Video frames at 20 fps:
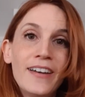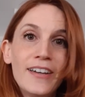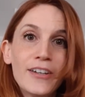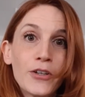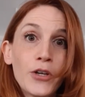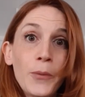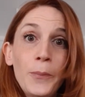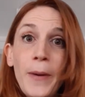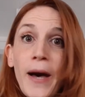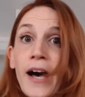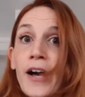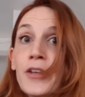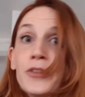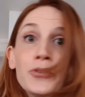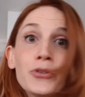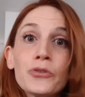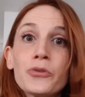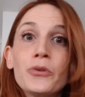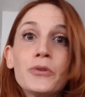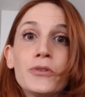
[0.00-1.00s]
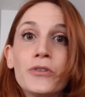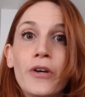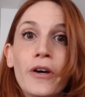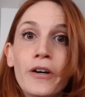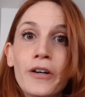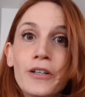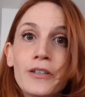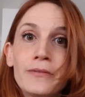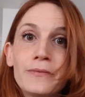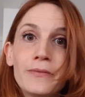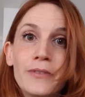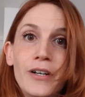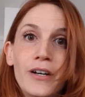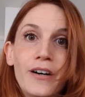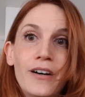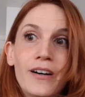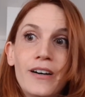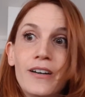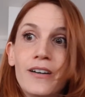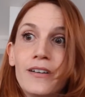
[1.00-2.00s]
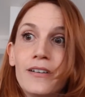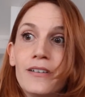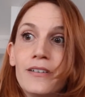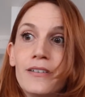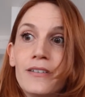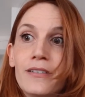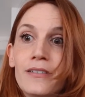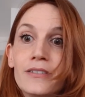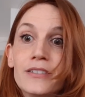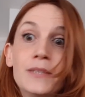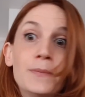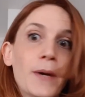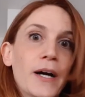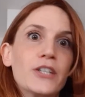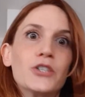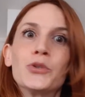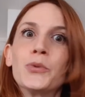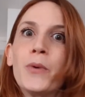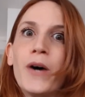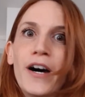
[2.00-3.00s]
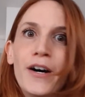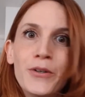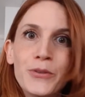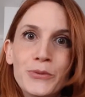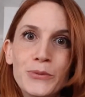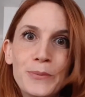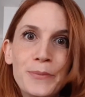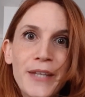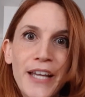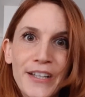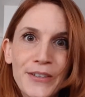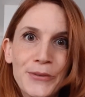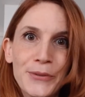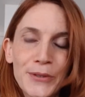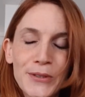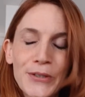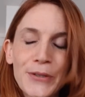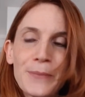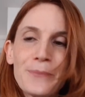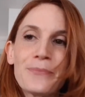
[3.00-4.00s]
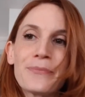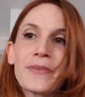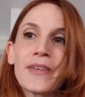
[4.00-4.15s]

que par un autre auteur, euh, Deepak Chopra ou bien d'autres.